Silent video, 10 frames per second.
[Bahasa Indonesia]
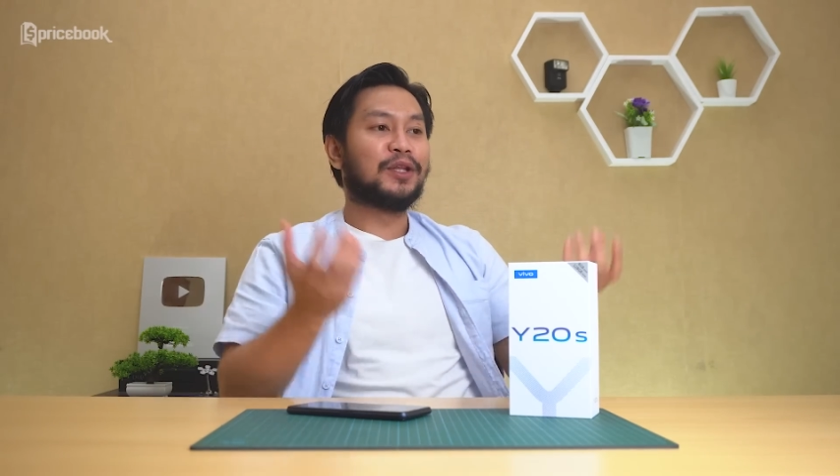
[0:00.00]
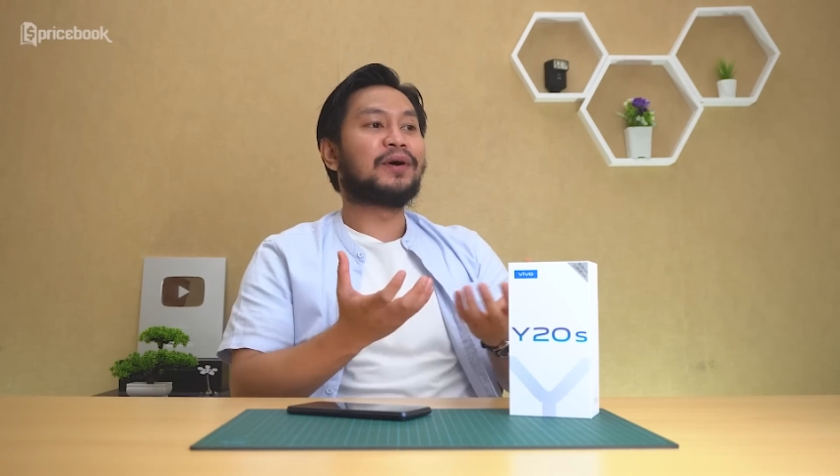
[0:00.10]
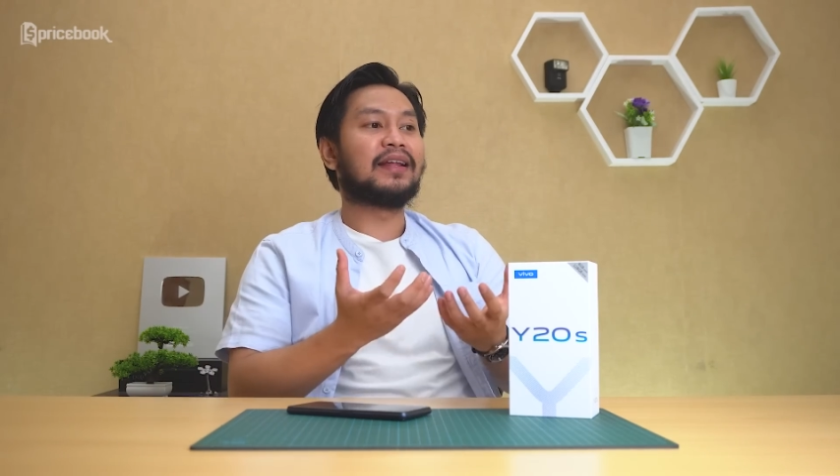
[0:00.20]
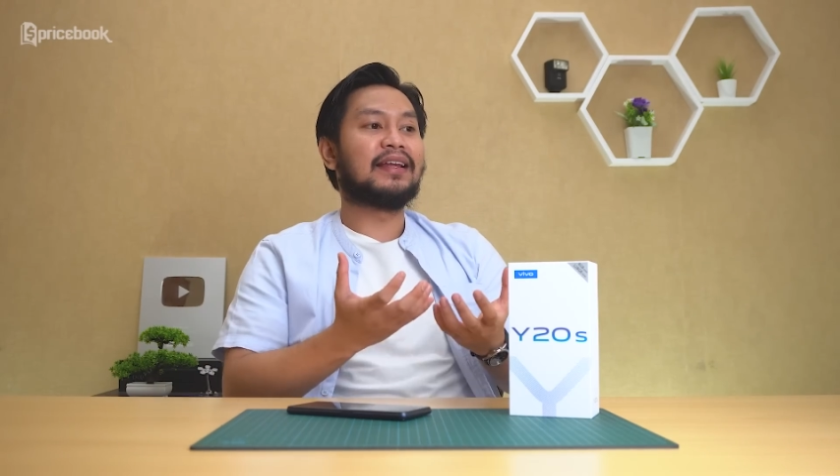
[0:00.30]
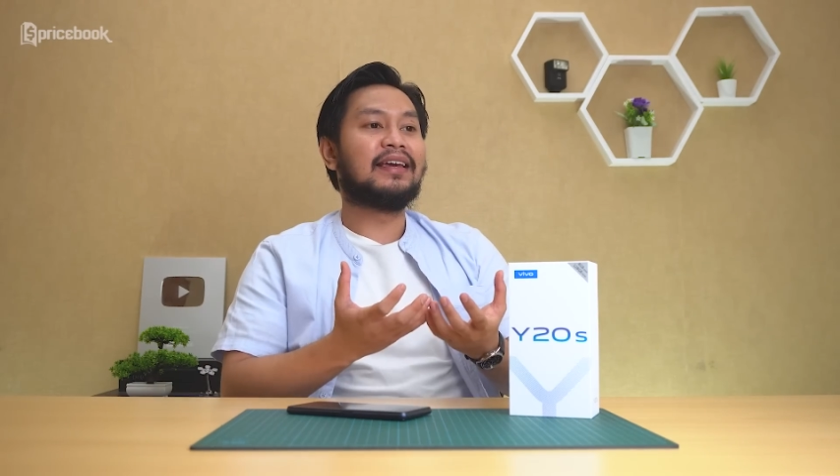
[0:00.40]
itu
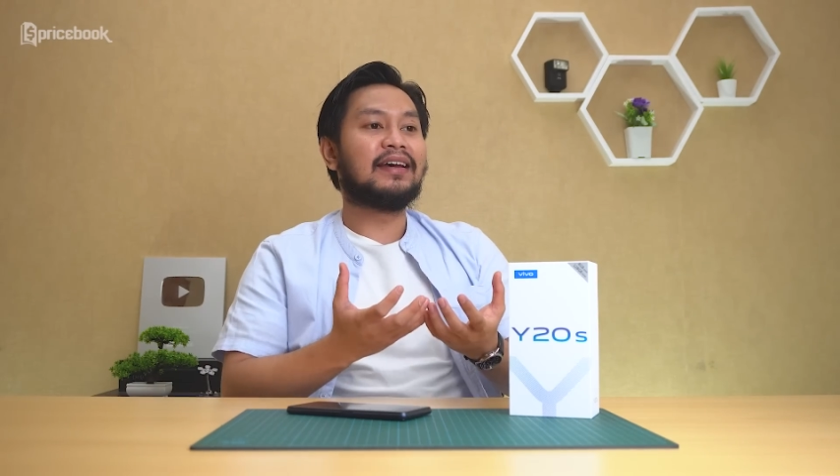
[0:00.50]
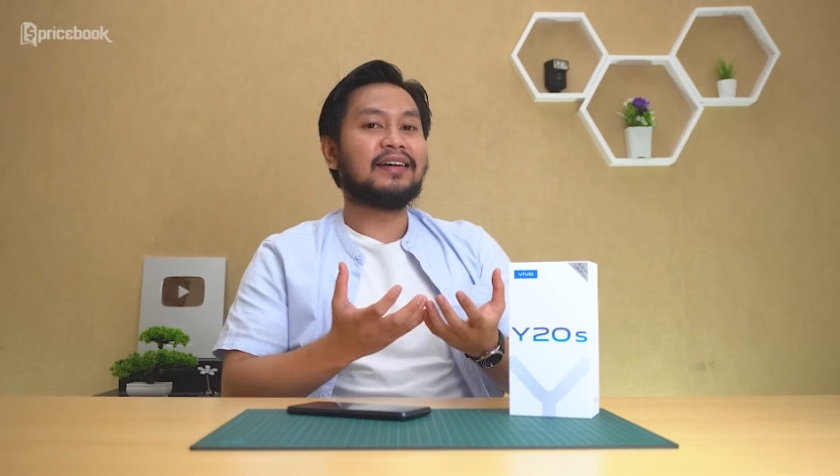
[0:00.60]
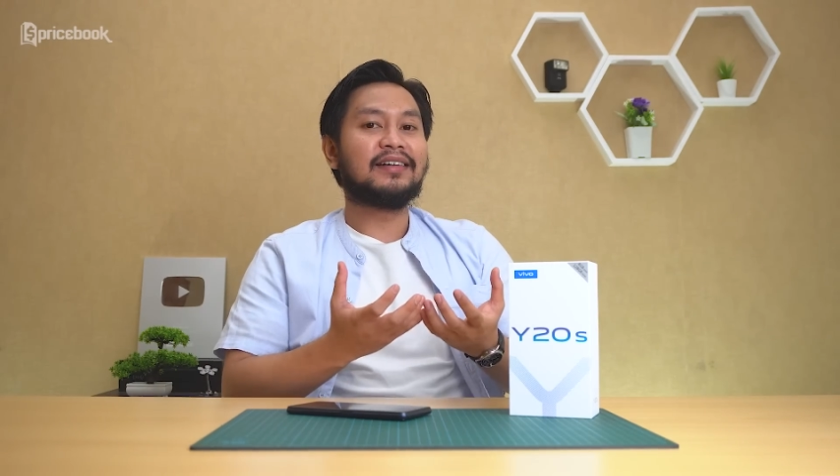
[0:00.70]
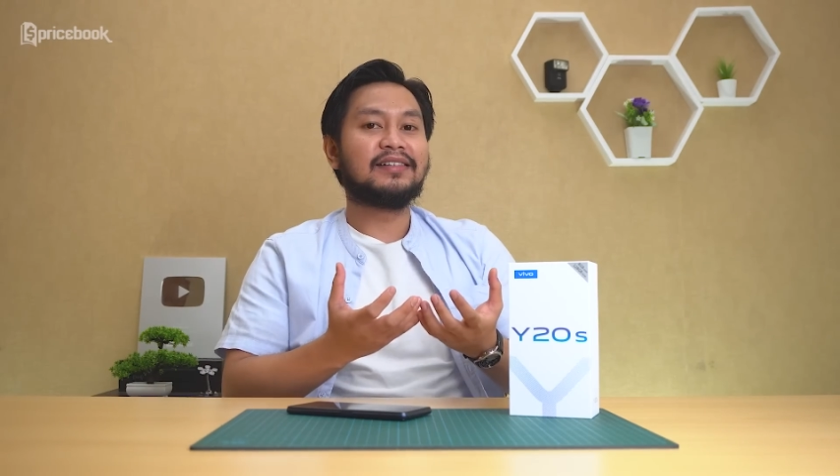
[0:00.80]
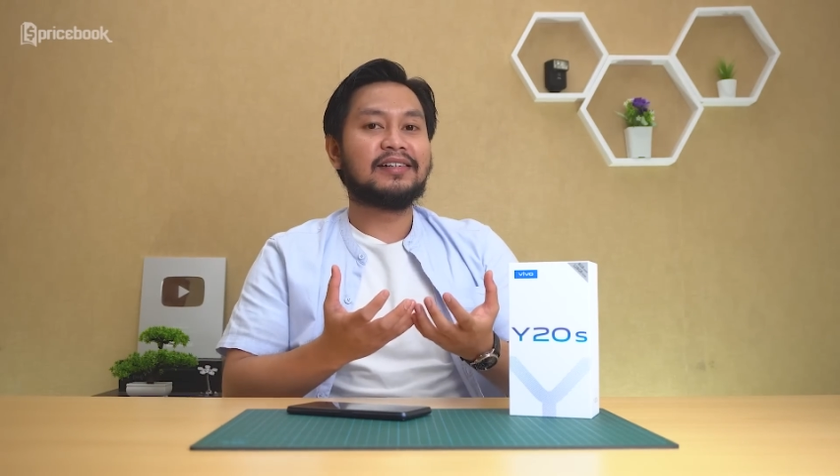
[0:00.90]

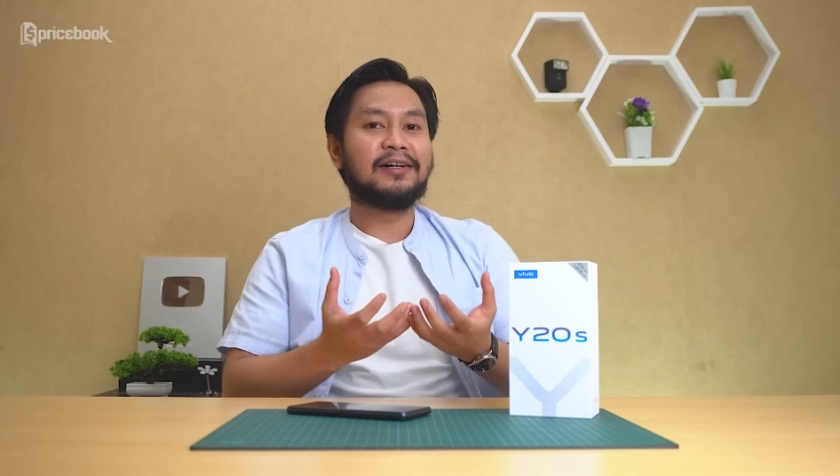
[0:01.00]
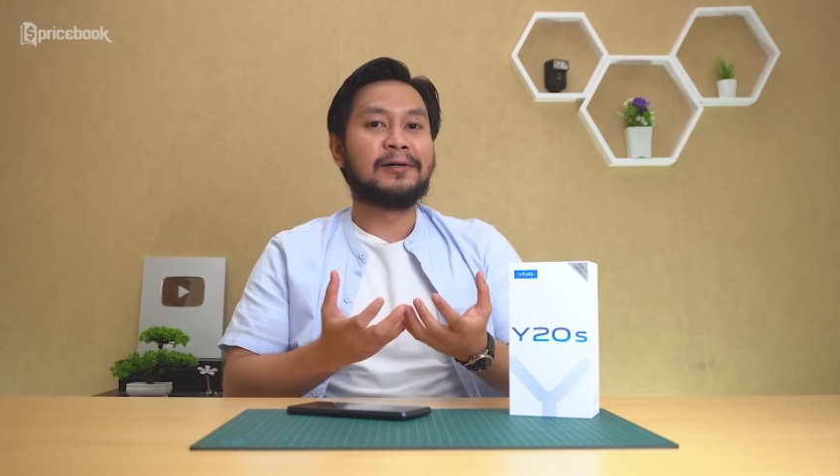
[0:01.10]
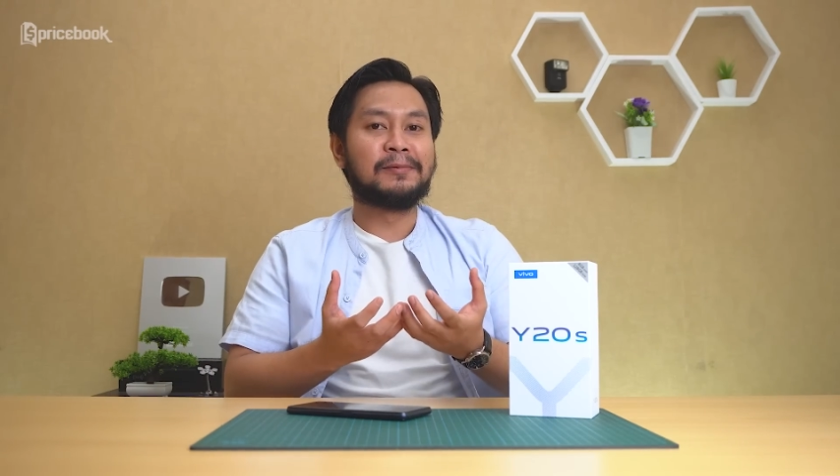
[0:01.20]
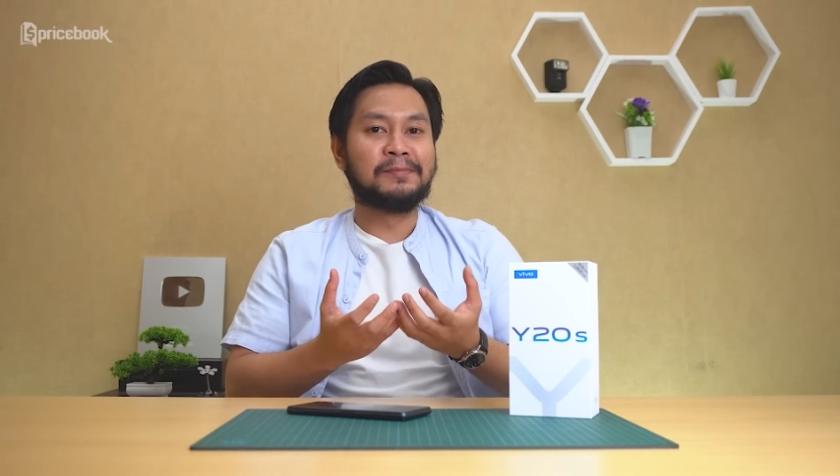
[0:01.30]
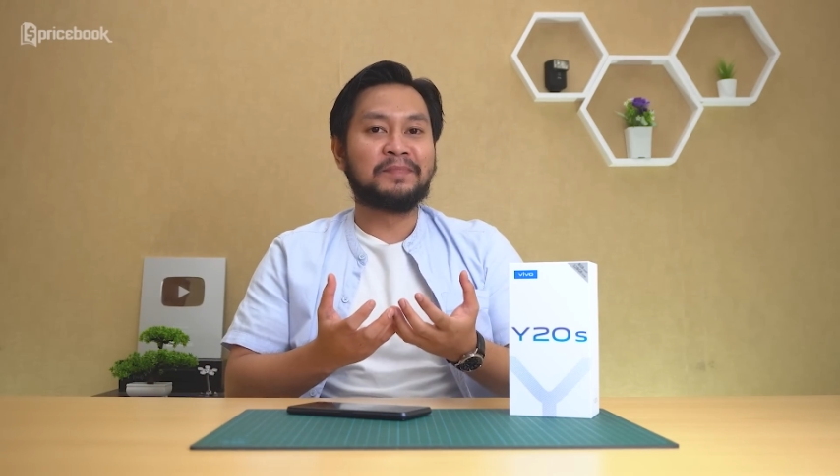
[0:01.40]
katanya
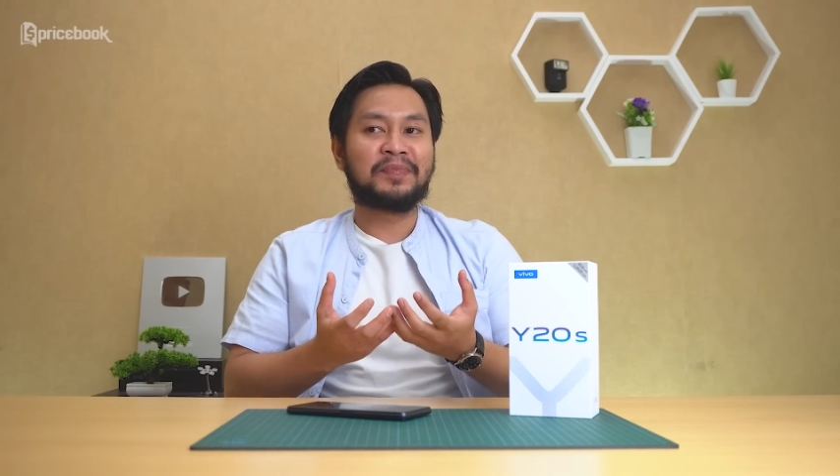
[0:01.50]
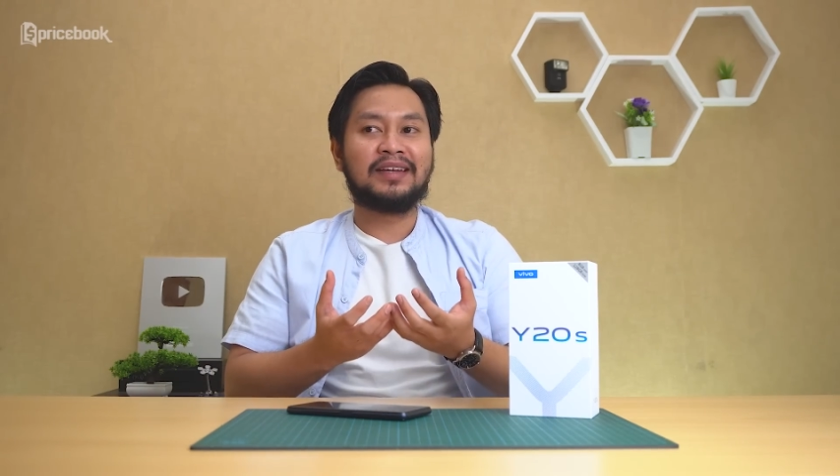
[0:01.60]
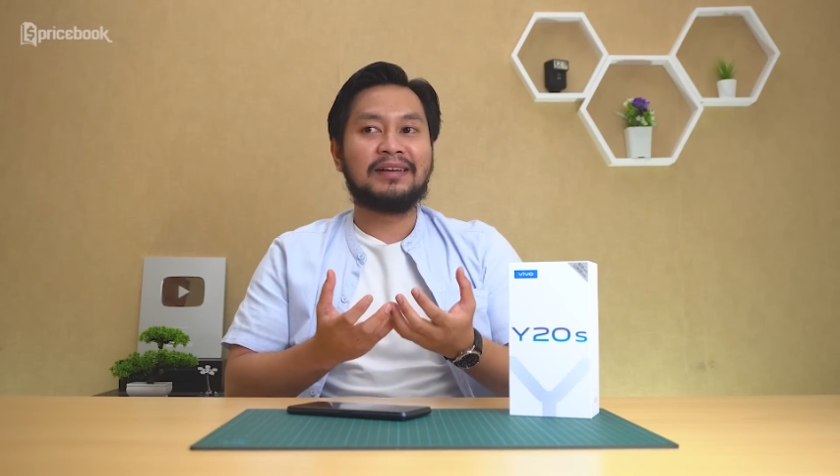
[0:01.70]
um,